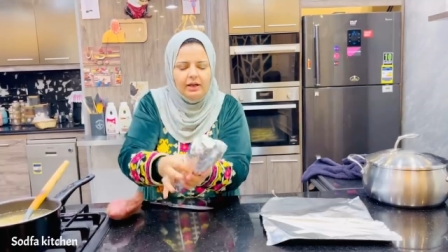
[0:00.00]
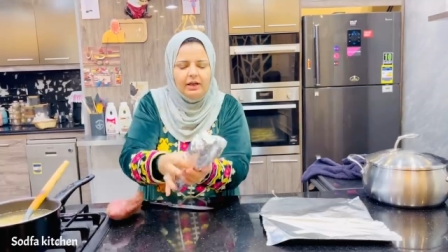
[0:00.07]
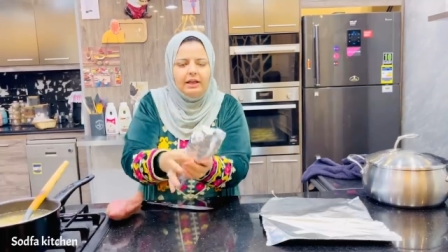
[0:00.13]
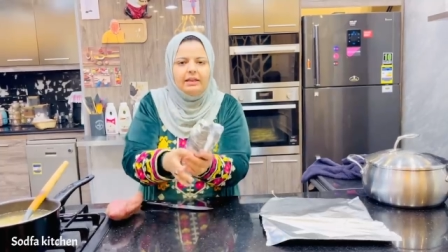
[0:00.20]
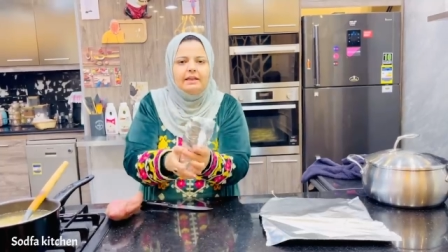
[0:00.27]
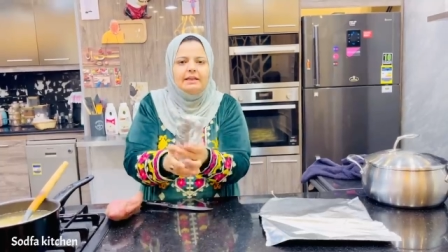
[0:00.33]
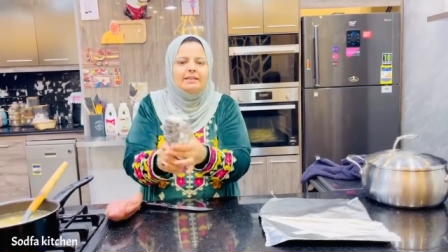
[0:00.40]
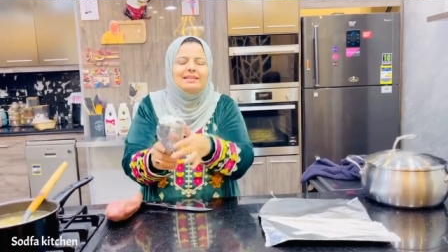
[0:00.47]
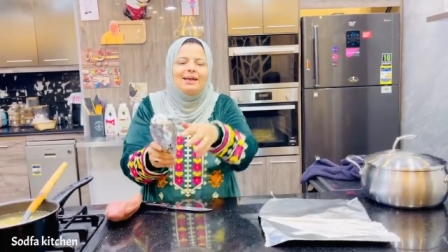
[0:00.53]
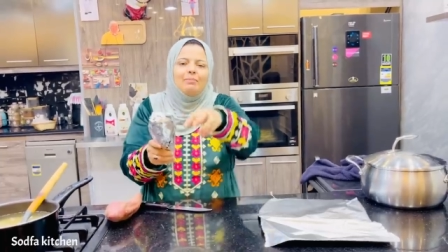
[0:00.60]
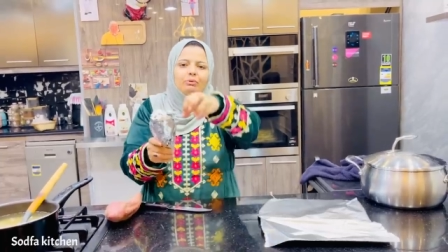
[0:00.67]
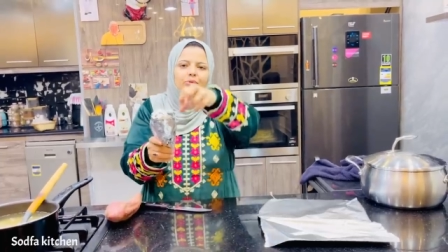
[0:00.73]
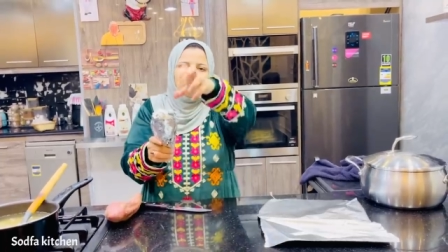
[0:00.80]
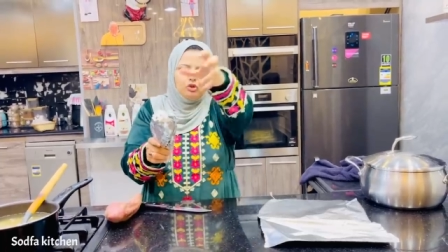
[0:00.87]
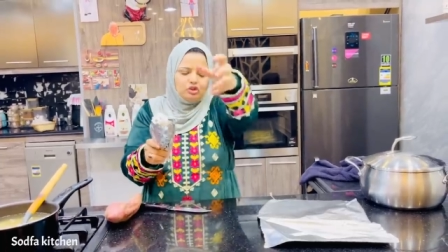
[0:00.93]
دي احنا ساعات
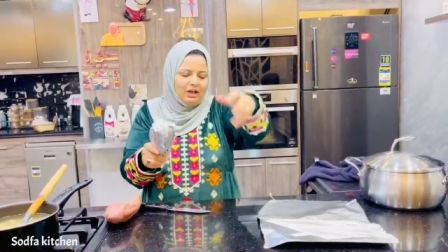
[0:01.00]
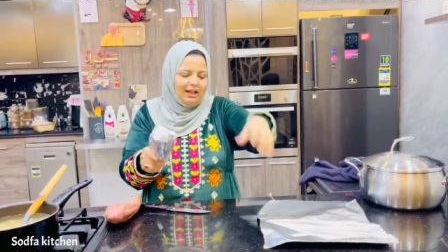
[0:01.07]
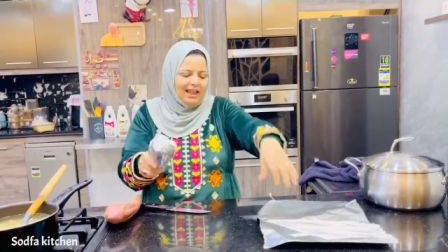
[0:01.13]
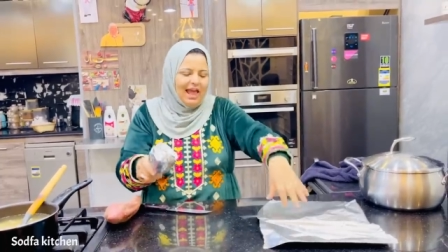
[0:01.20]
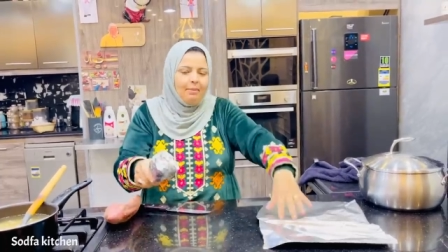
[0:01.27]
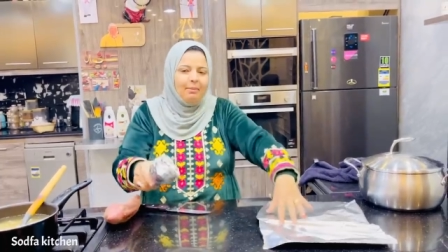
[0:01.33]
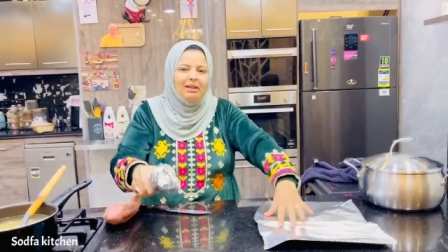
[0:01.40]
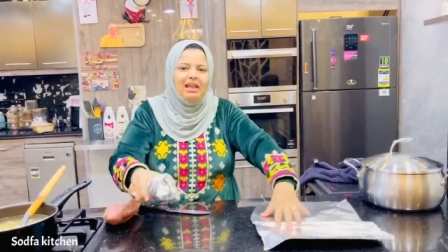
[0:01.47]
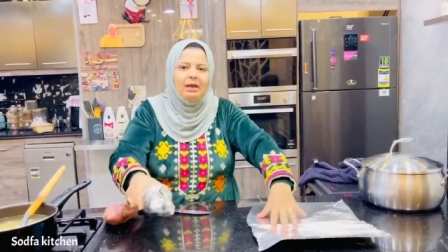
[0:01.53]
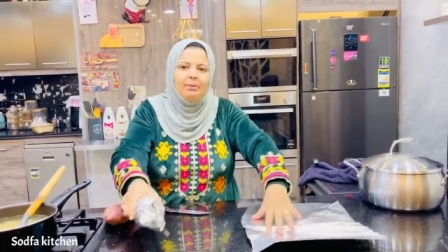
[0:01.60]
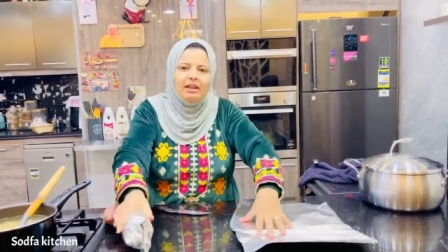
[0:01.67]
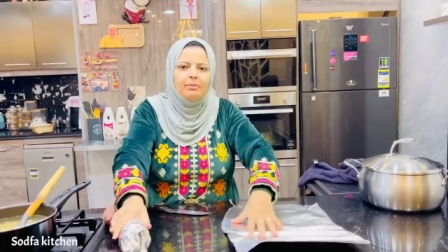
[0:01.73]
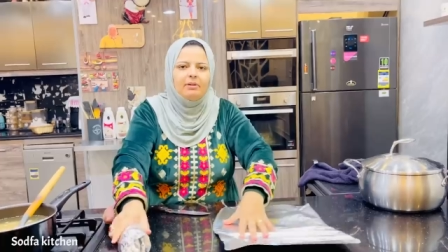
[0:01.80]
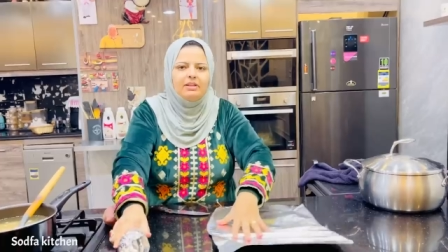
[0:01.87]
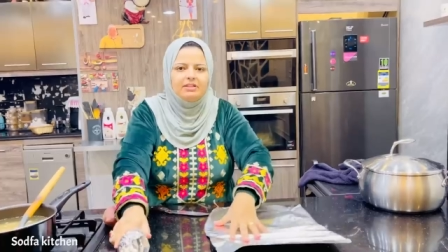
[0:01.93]
بنرش عليها ملح
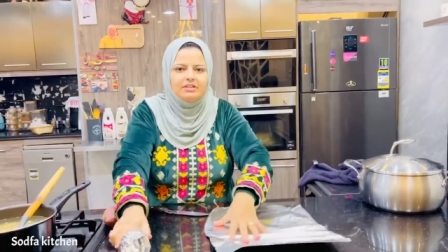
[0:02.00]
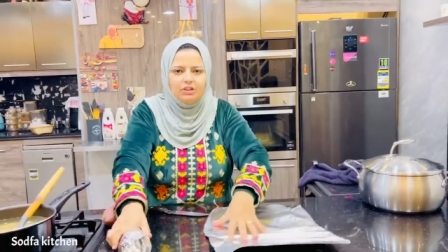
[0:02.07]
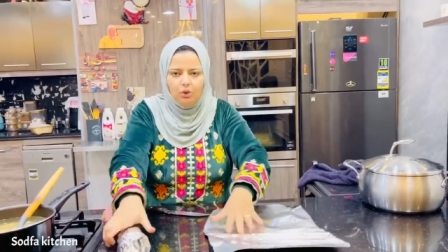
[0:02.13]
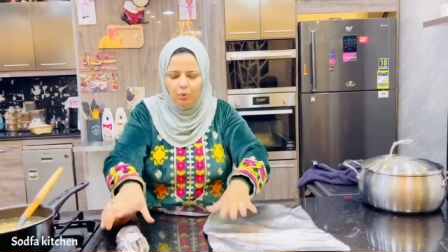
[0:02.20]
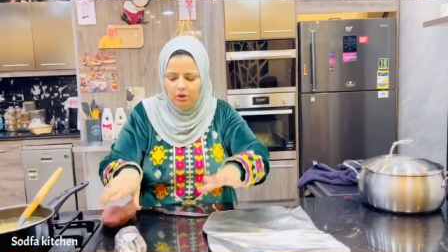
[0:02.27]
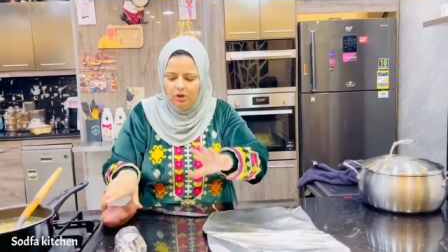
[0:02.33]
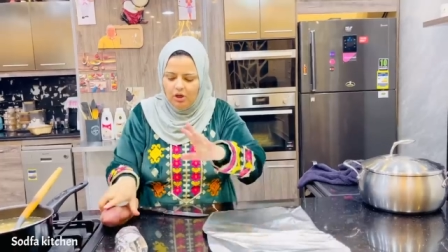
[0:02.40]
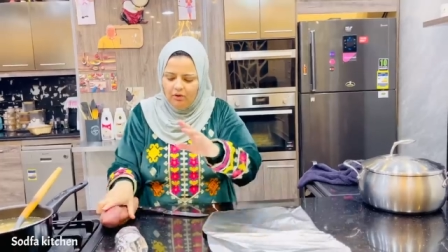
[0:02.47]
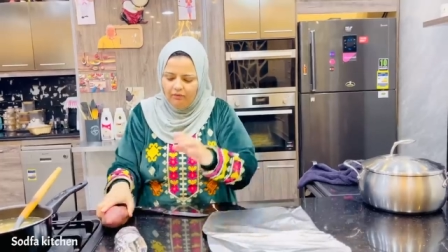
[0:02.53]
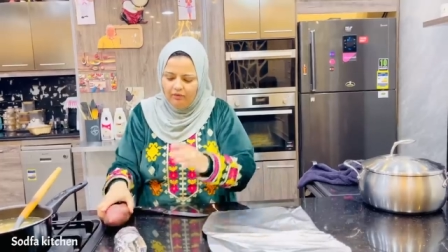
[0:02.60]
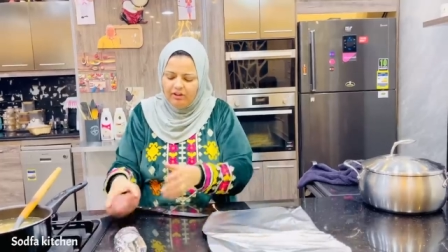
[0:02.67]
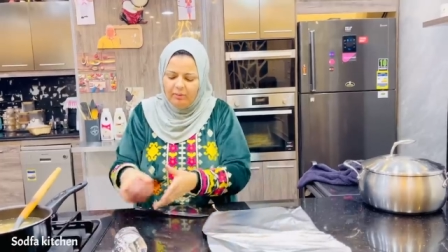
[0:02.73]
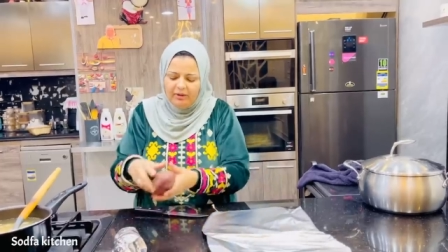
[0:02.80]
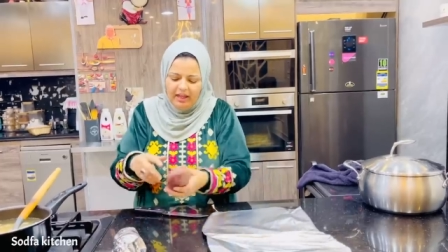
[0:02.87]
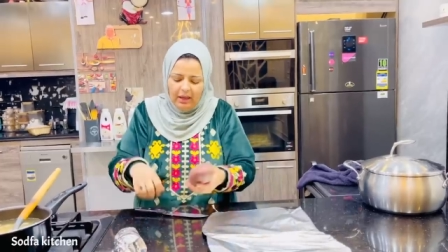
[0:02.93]
بعد ما تستوي
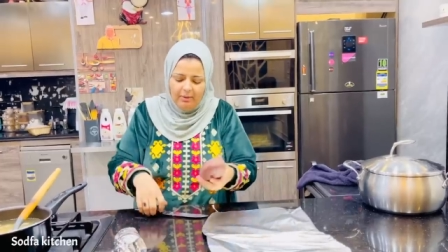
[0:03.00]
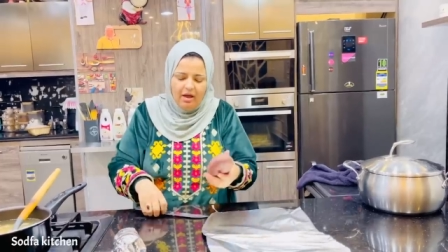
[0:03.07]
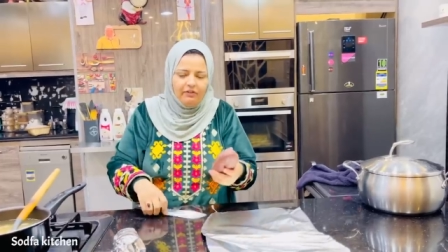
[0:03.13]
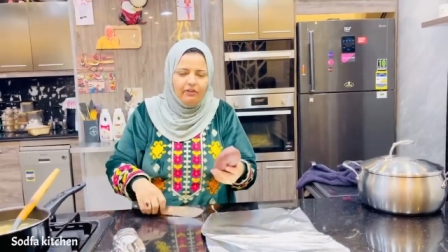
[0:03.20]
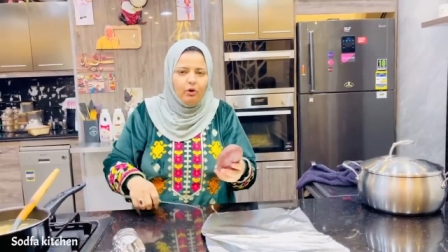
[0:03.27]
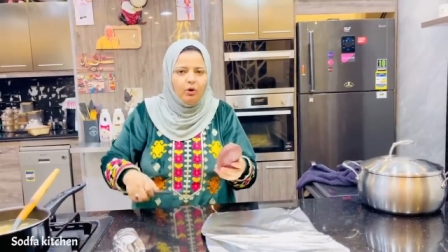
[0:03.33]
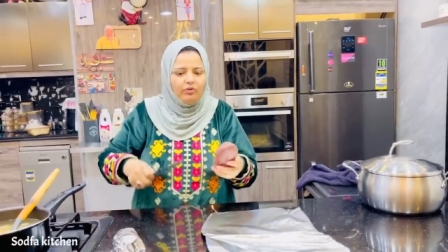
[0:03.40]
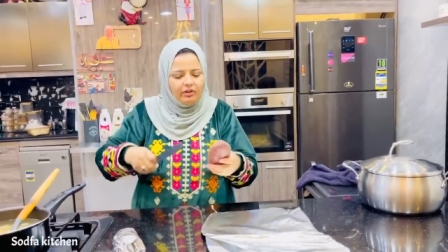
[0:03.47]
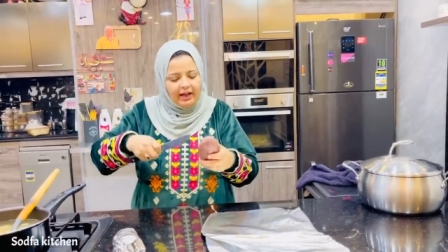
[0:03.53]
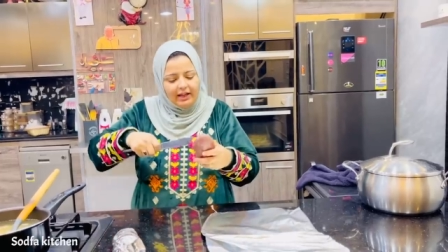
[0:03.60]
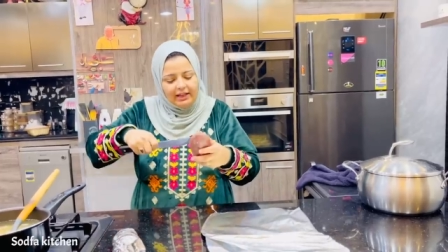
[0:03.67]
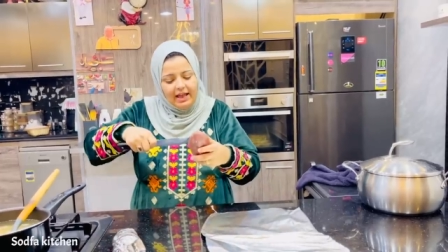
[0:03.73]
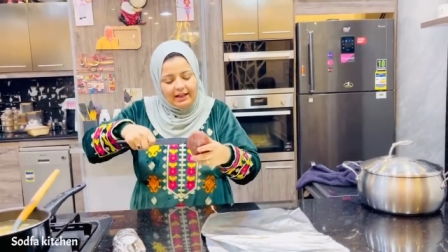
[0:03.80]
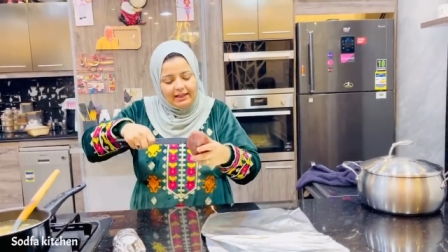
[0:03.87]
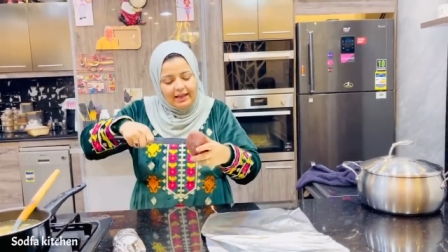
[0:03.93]
فطبعا يا جماعه في الاول وفي الاخر
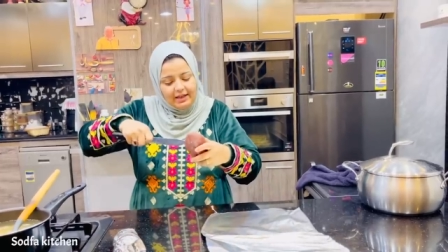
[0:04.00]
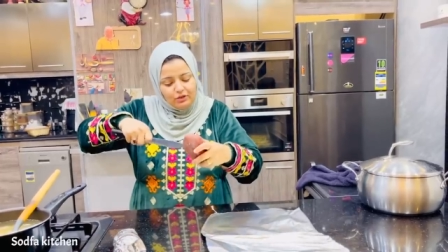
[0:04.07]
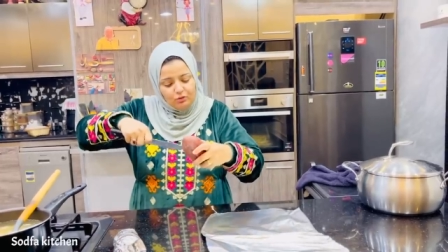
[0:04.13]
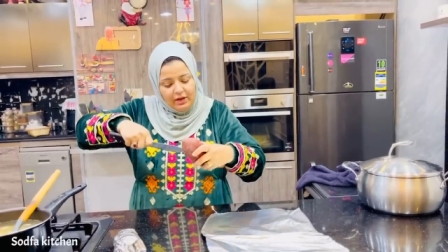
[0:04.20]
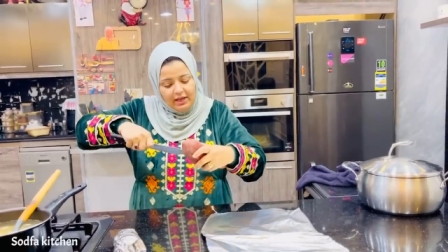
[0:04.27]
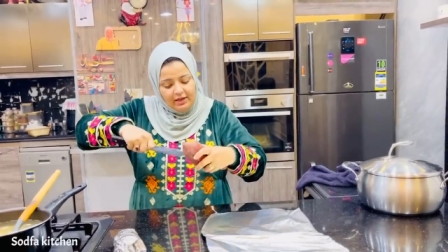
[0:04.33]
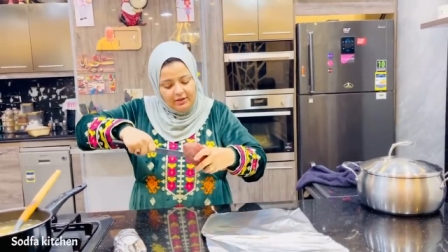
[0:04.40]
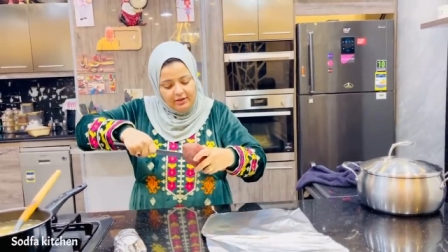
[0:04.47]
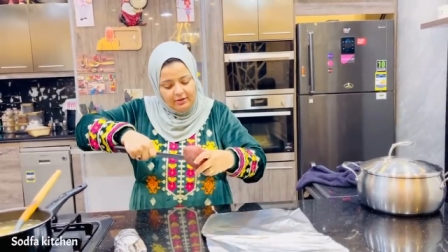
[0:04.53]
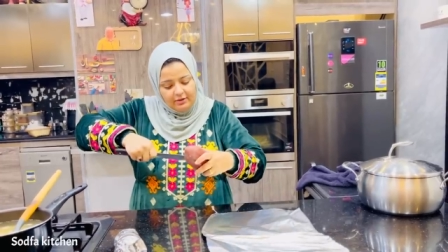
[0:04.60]
الاكل اذواق